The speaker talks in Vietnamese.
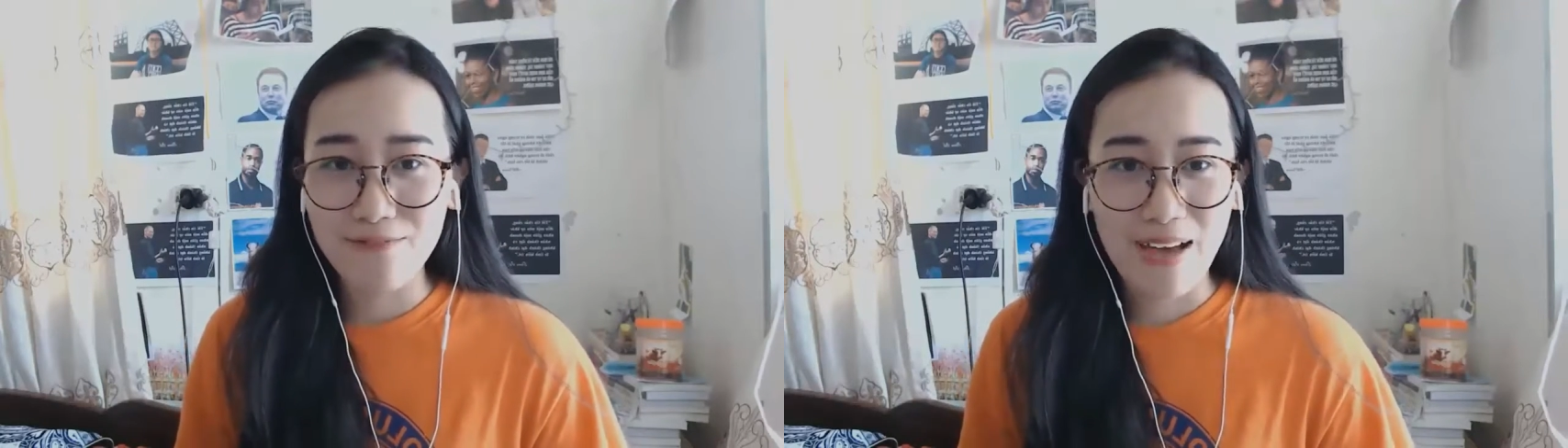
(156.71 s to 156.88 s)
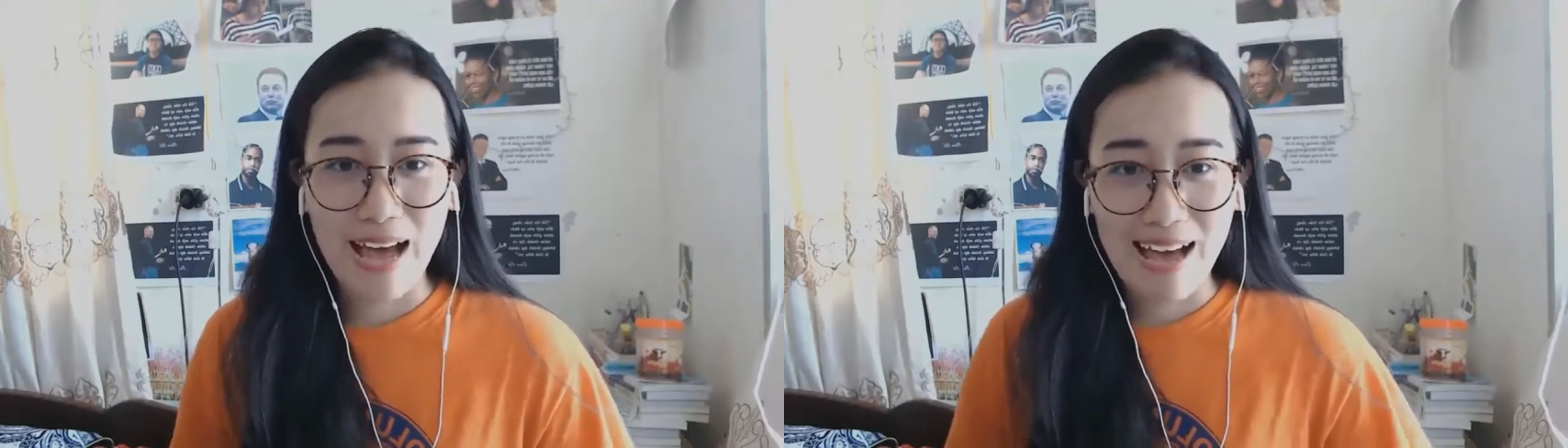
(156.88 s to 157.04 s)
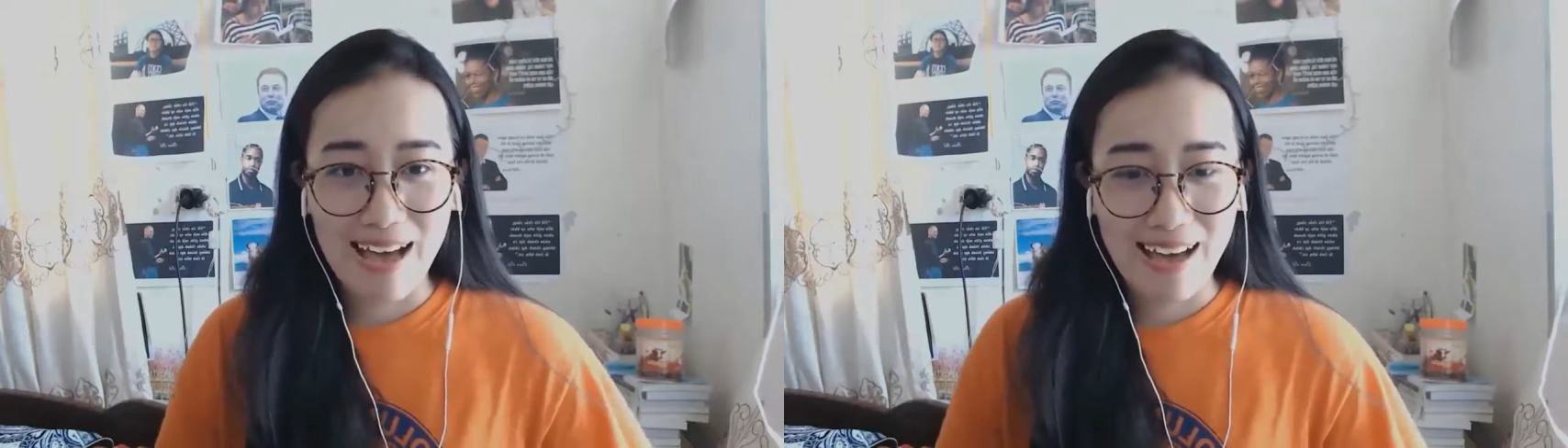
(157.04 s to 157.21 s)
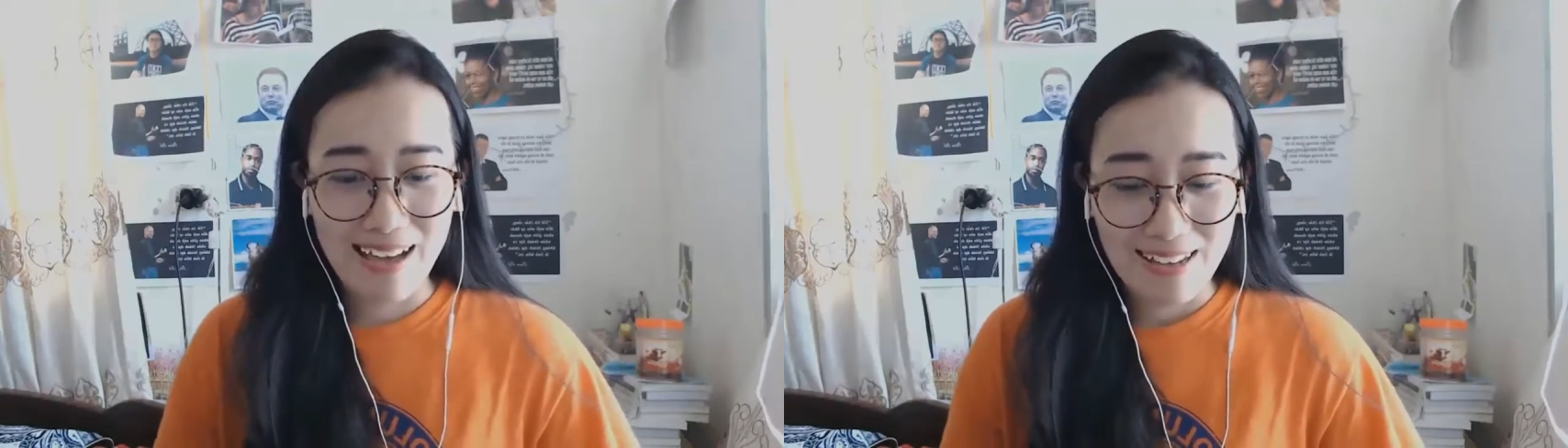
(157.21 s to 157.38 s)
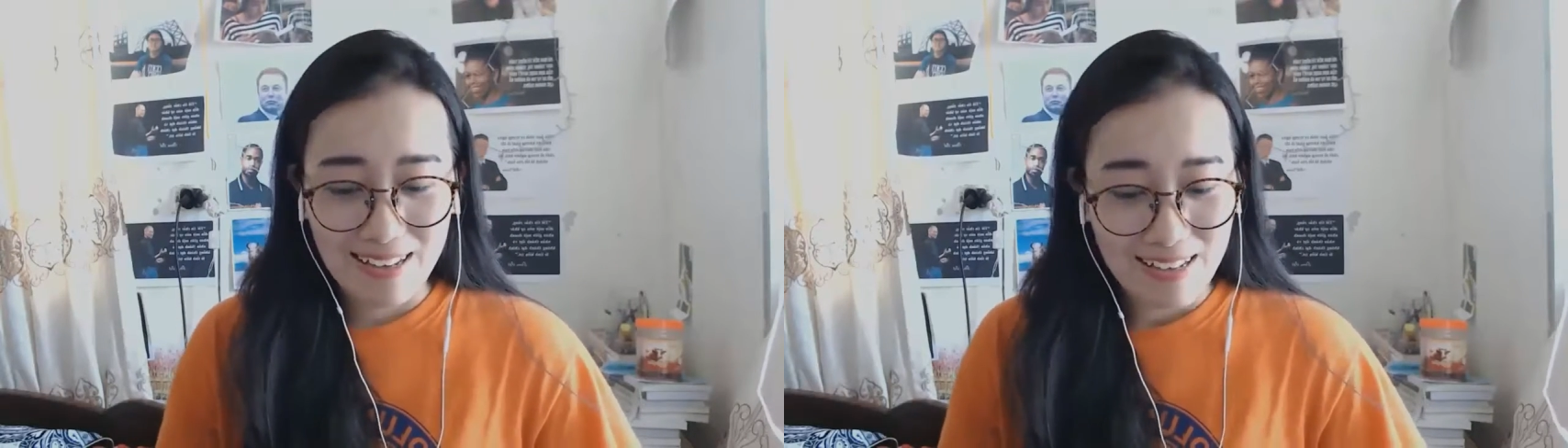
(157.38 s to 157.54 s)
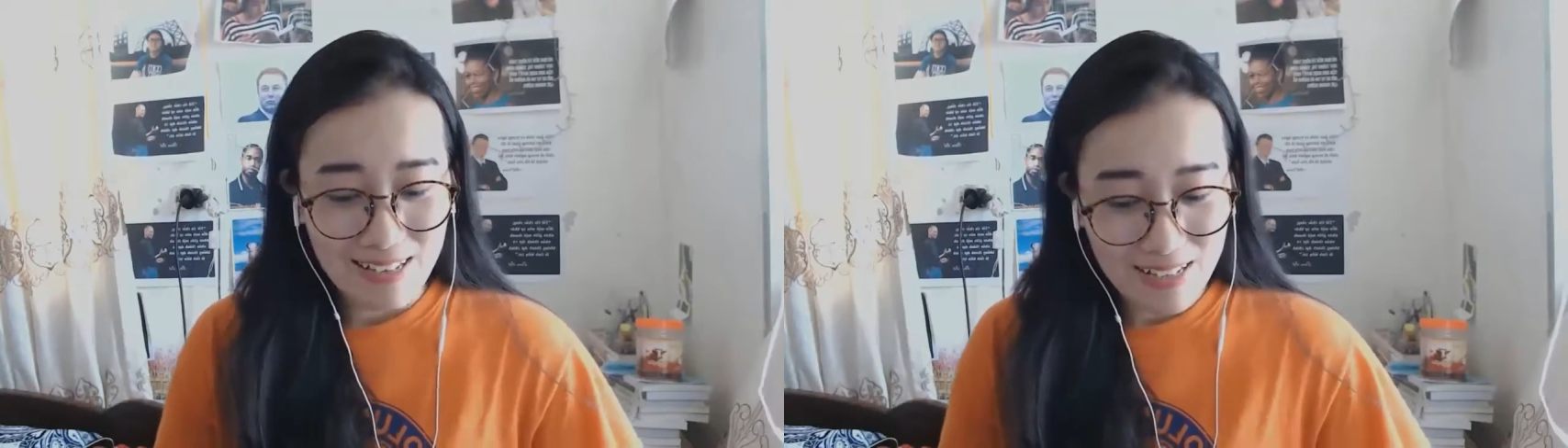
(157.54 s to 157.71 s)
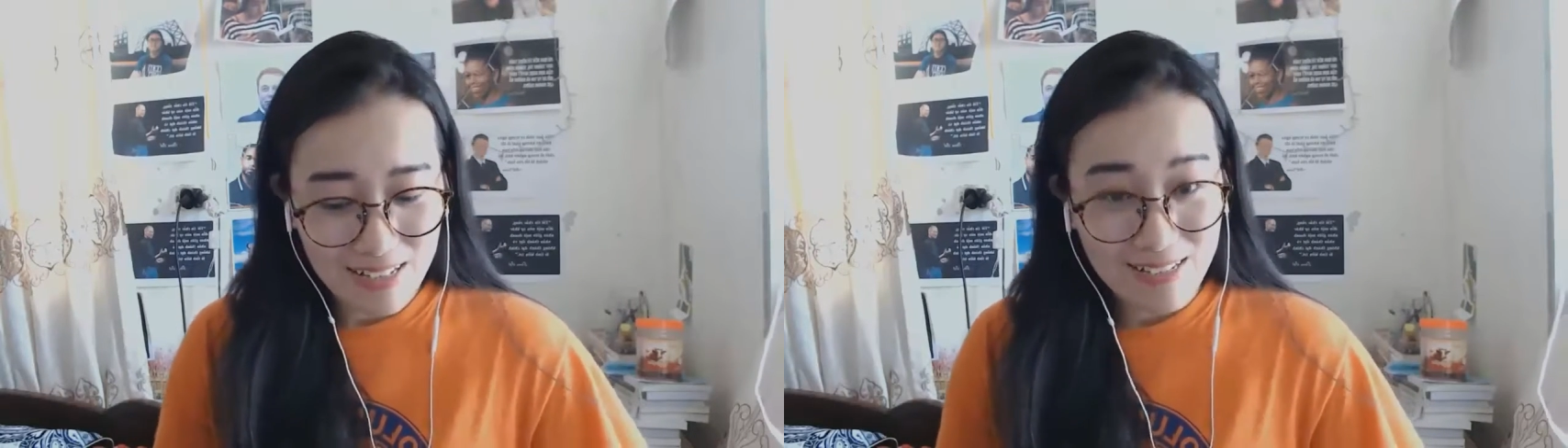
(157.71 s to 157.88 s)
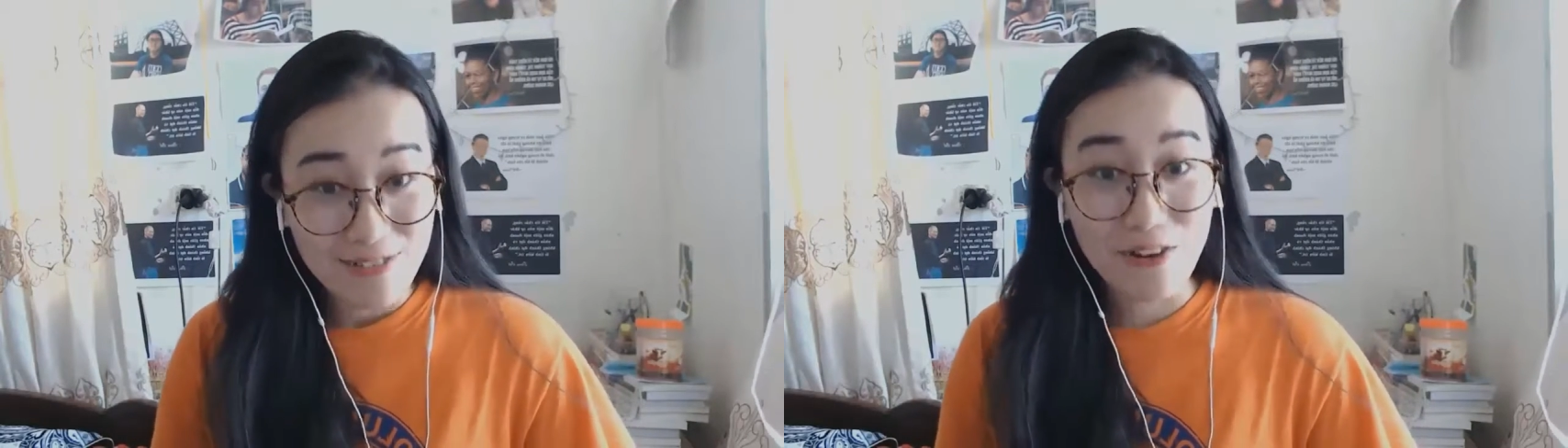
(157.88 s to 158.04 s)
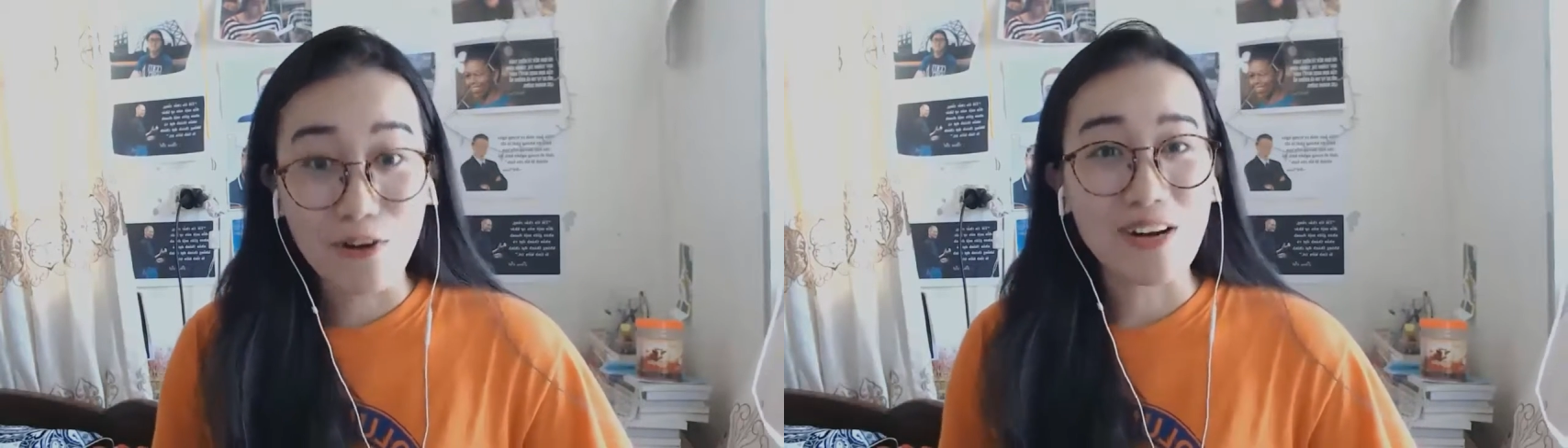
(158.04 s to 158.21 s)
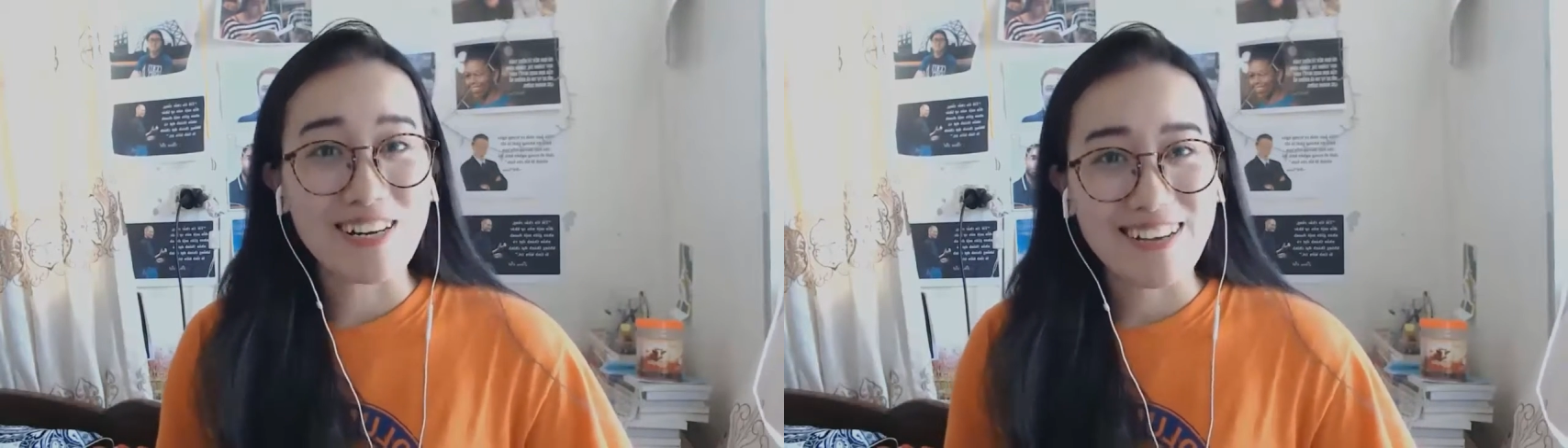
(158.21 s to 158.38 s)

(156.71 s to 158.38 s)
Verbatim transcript: Và, và còn